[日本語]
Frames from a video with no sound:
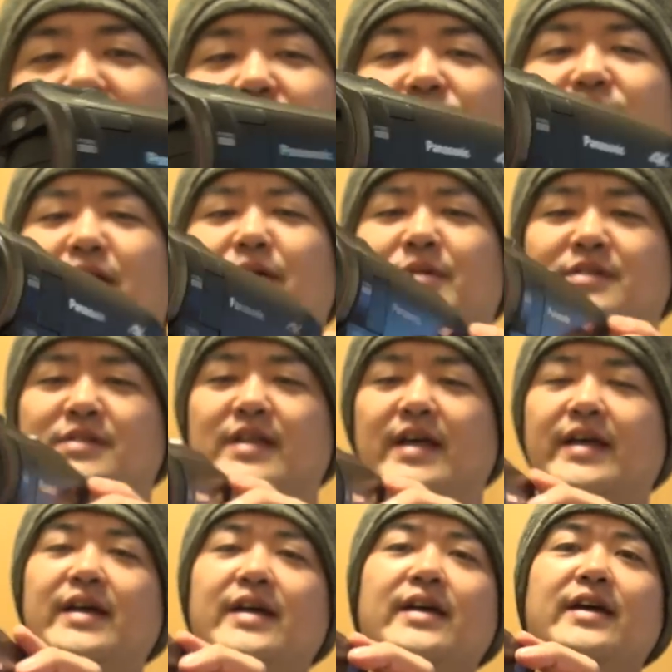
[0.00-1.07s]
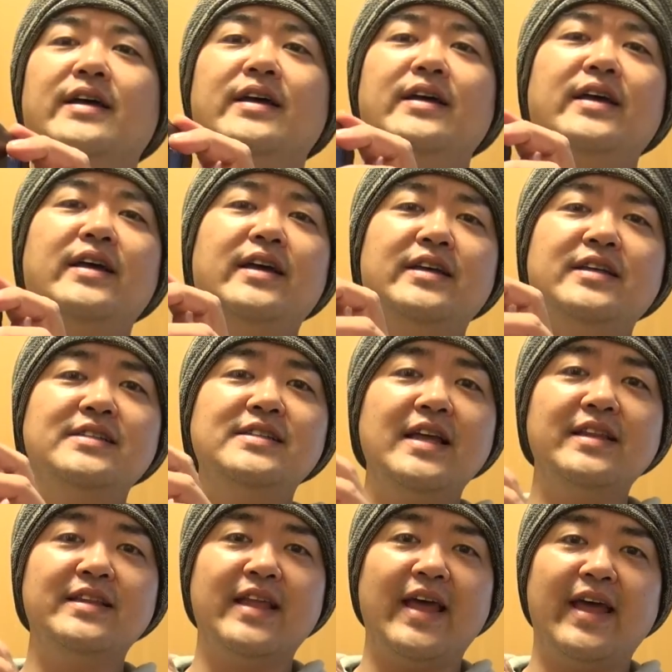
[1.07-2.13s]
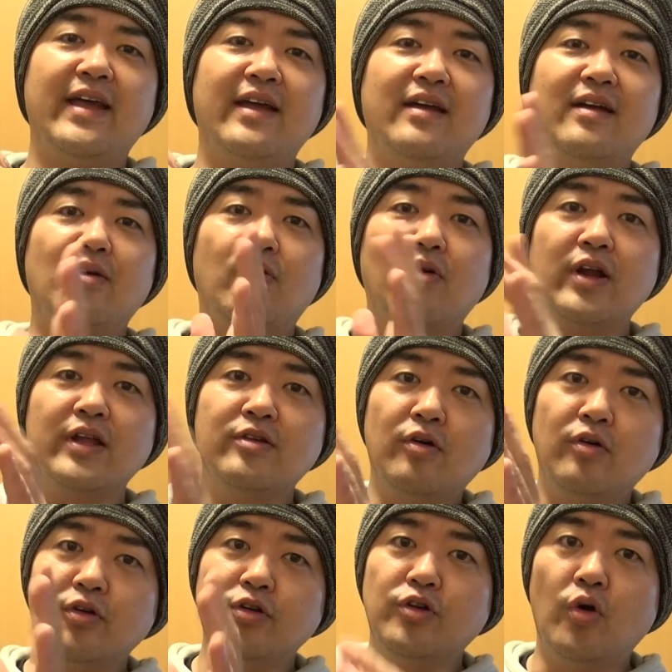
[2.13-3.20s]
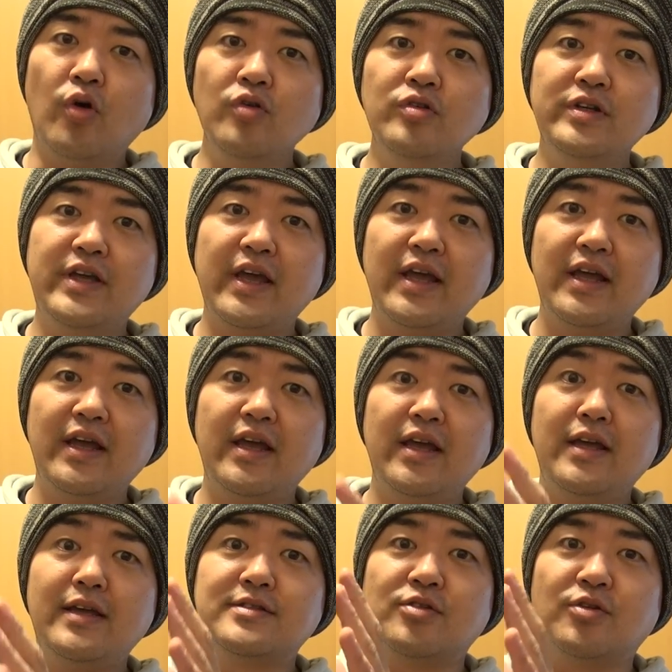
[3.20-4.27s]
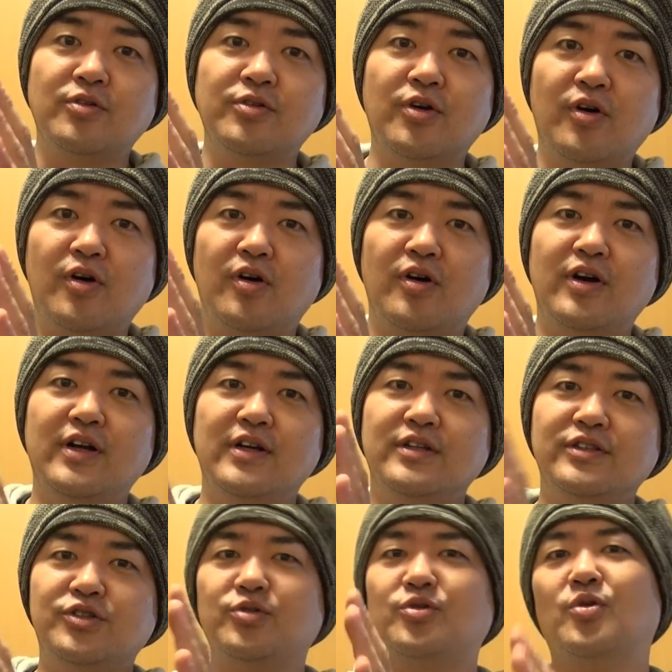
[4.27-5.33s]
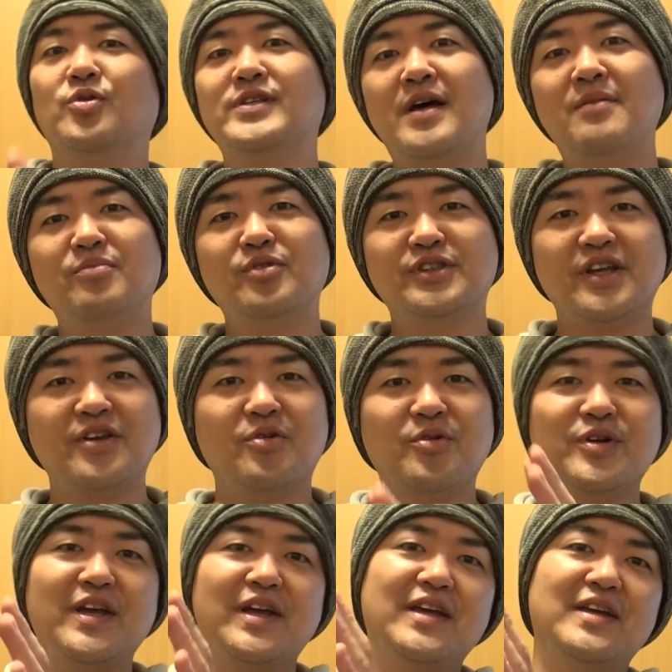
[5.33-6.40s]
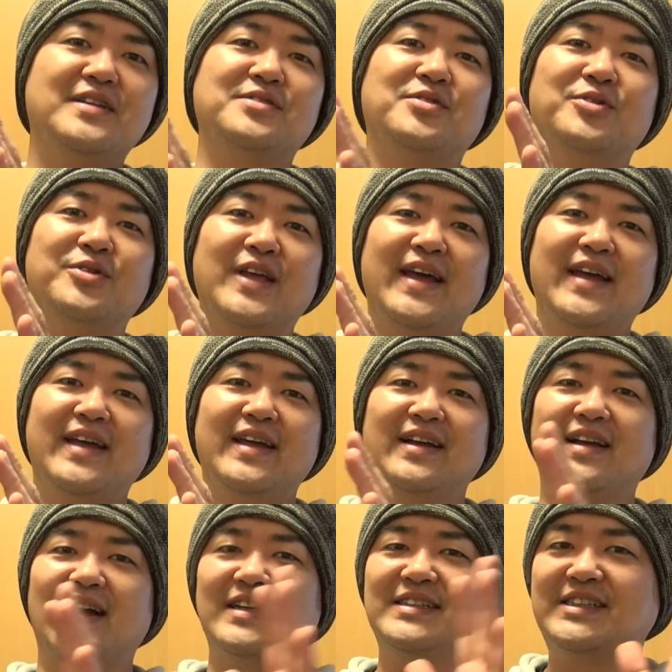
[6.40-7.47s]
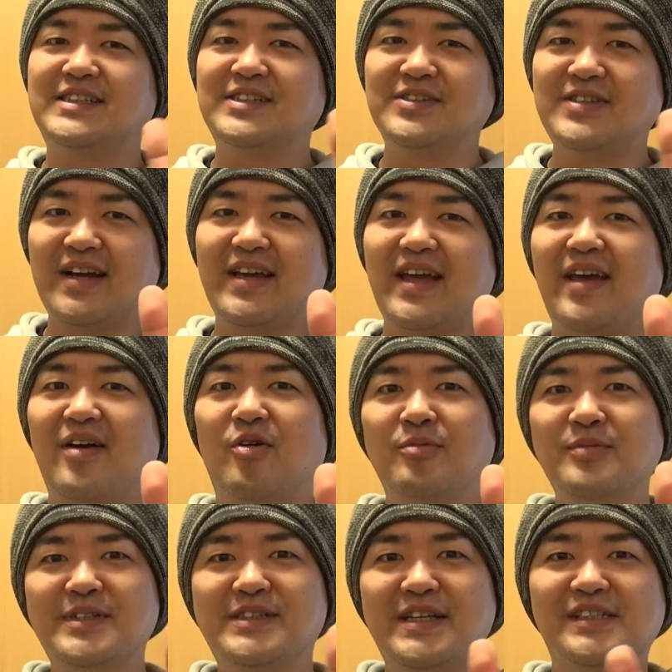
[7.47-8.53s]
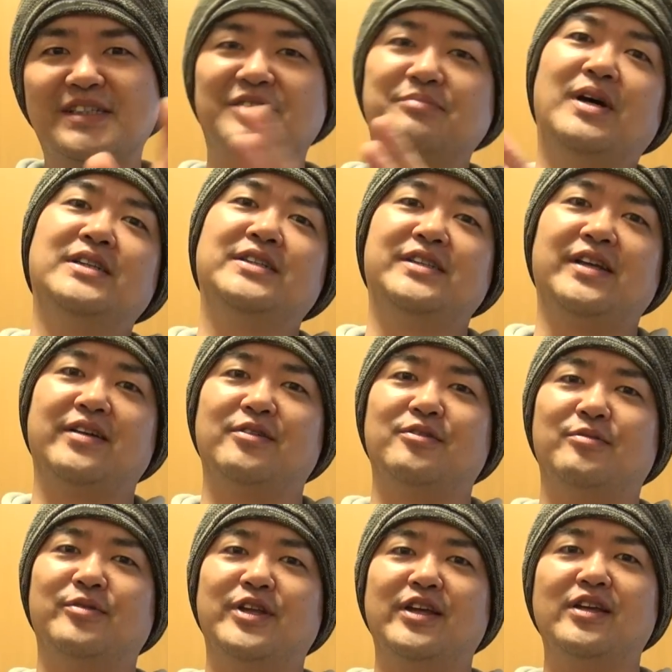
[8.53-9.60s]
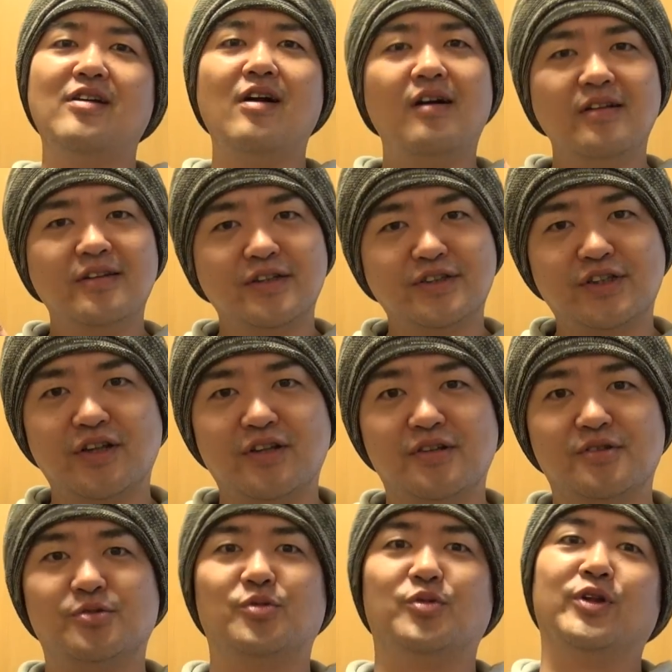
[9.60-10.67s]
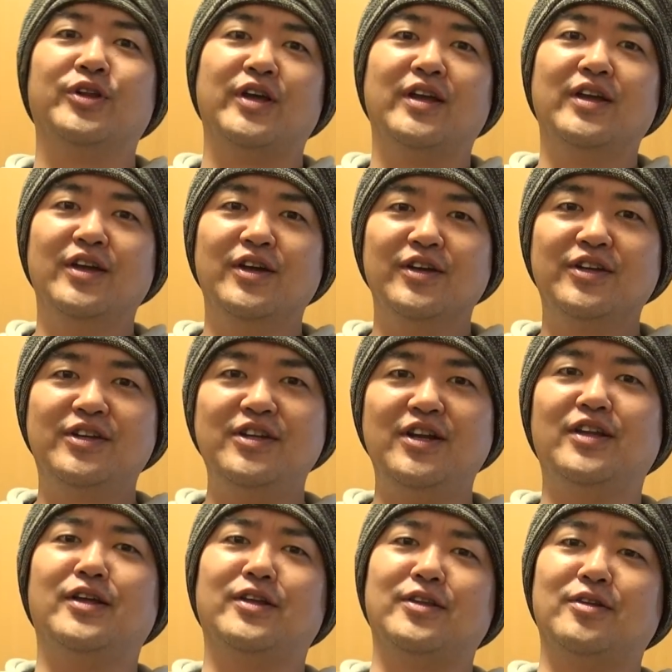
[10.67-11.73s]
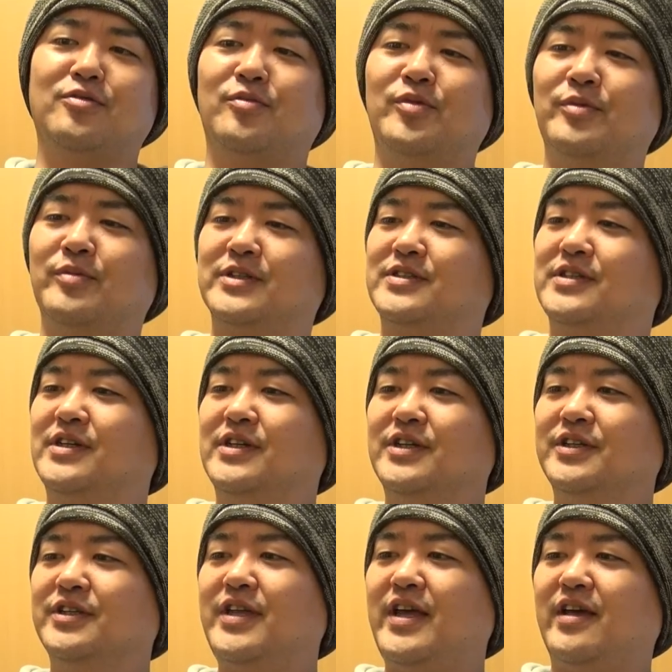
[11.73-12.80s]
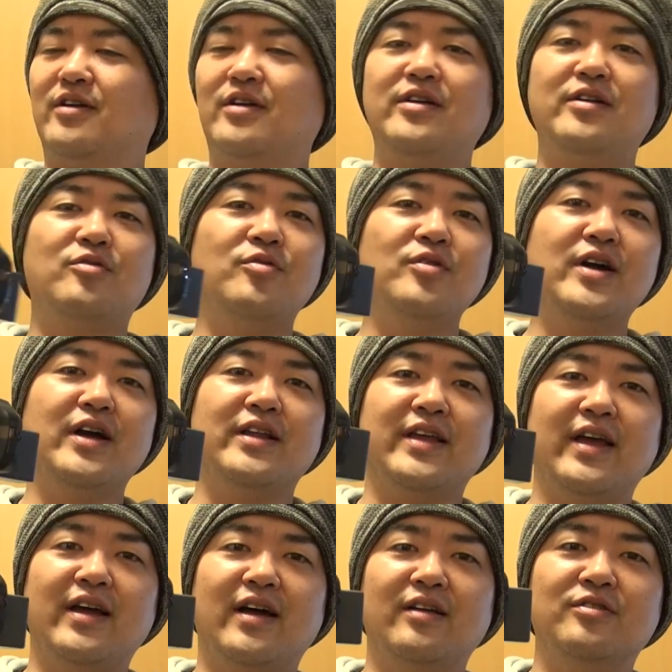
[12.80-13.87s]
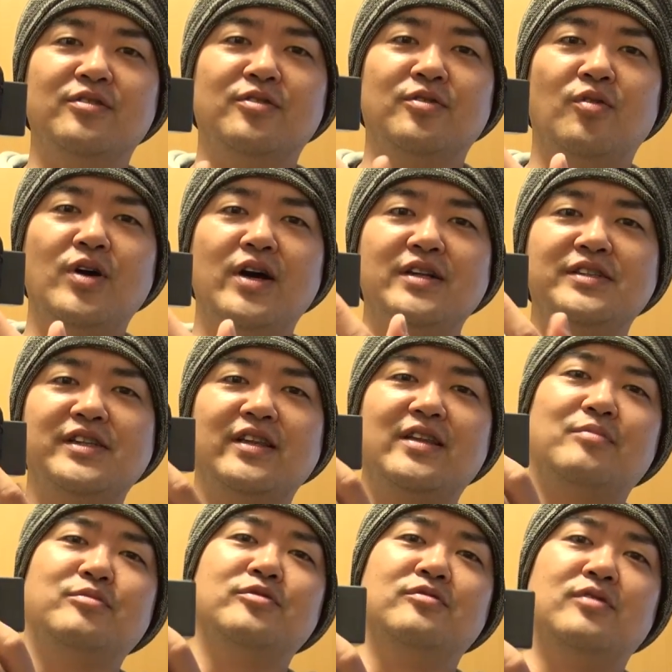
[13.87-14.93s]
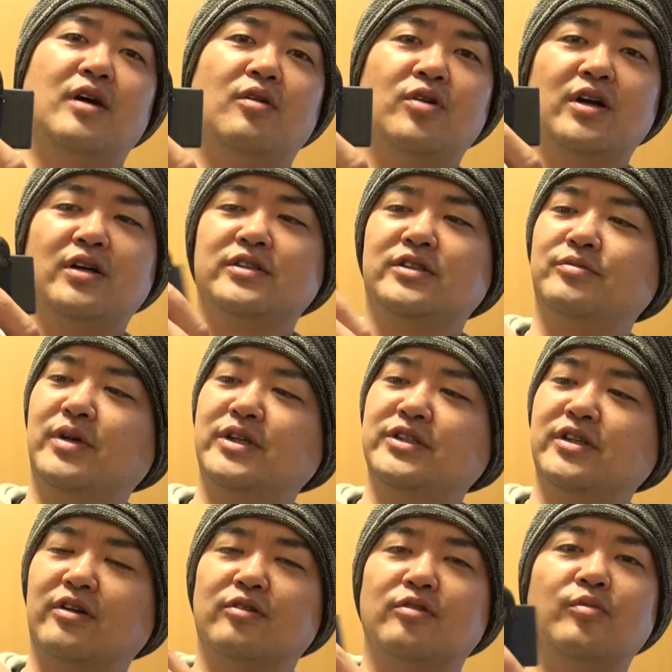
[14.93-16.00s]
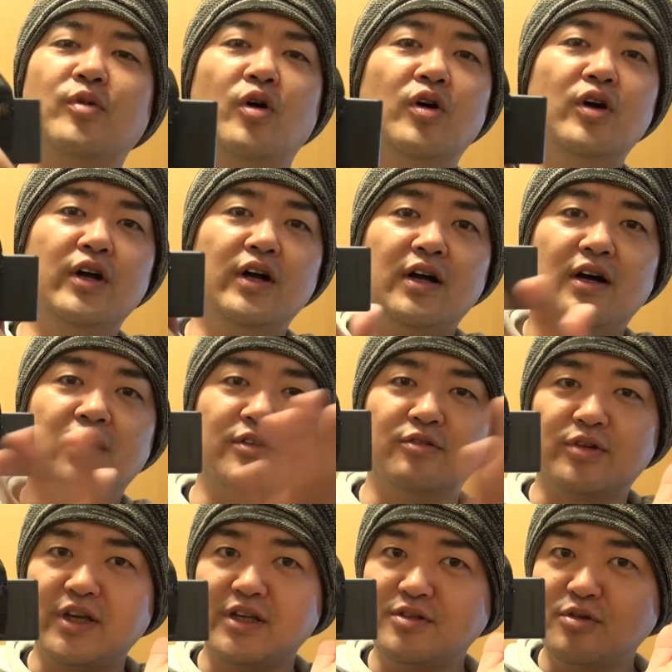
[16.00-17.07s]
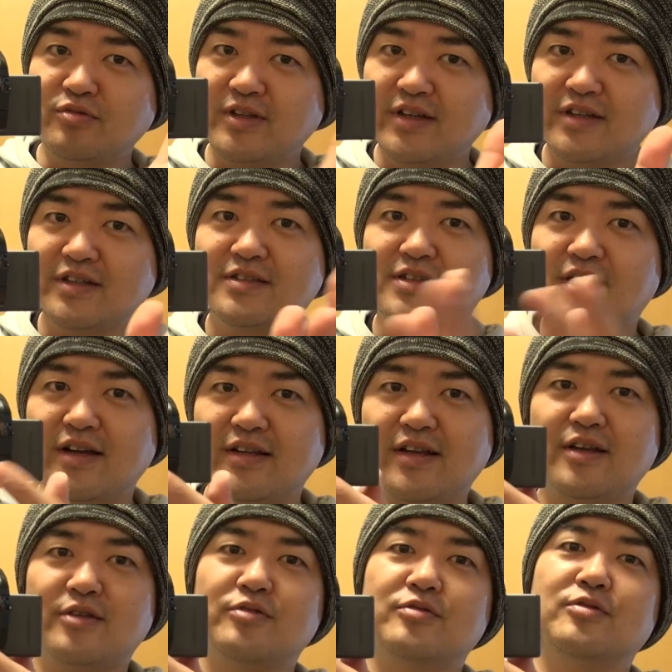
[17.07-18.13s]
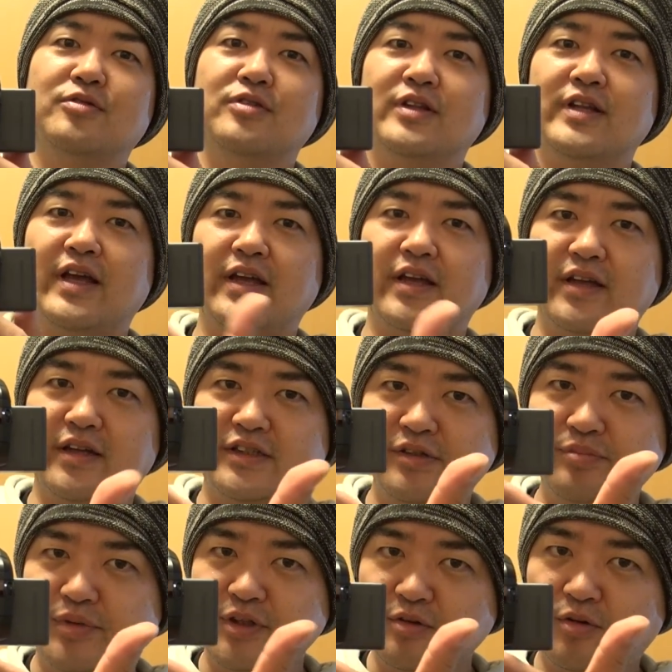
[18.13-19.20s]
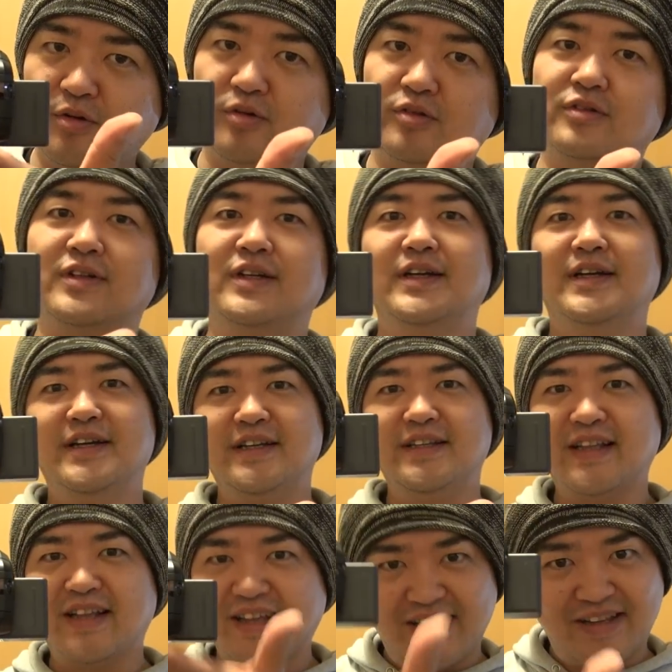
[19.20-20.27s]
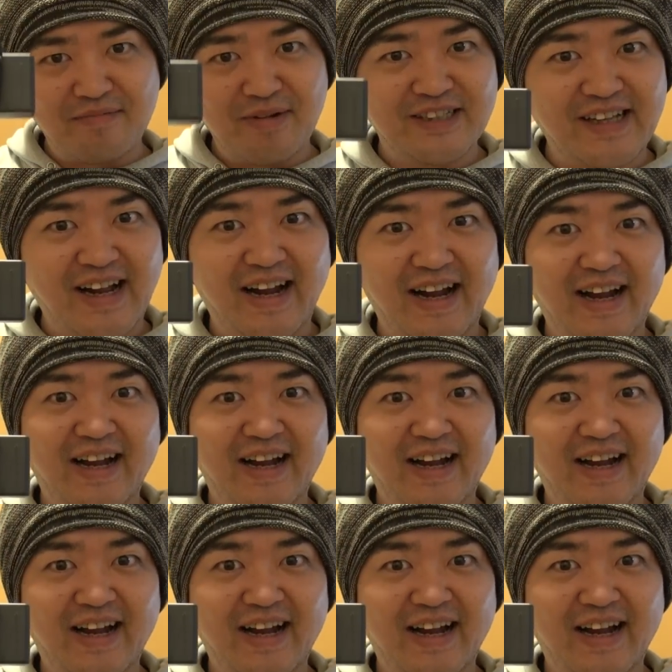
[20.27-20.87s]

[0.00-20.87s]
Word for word: でございますね。えー、以前ね、これの 4K 映像のちょっとお散歩した 4K 映像をね、画質だけお見せしましたけどもね、いかがでしたでしょうかね。綺麗だったと思います。で、えー、今回ね、あの、お借りしてた分はお返ししましたけども、あの、継続的に使いたいということでね、えー、新品の方、いただいてきました。